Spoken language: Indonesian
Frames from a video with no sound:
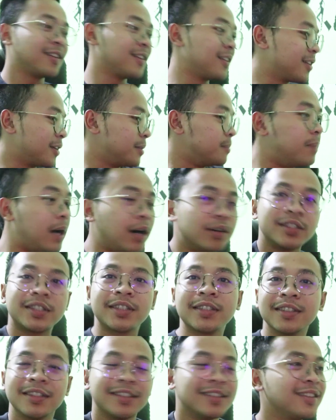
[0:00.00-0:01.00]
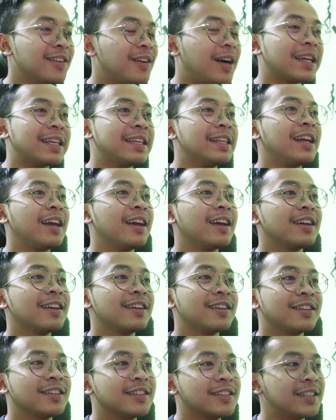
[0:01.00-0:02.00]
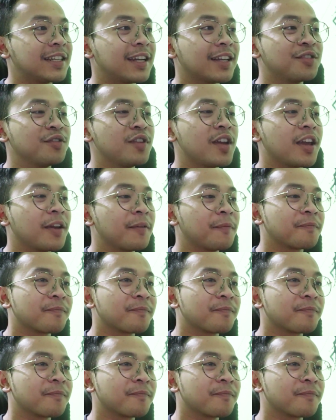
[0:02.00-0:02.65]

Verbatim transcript: ngebounce wah gila sekat Juni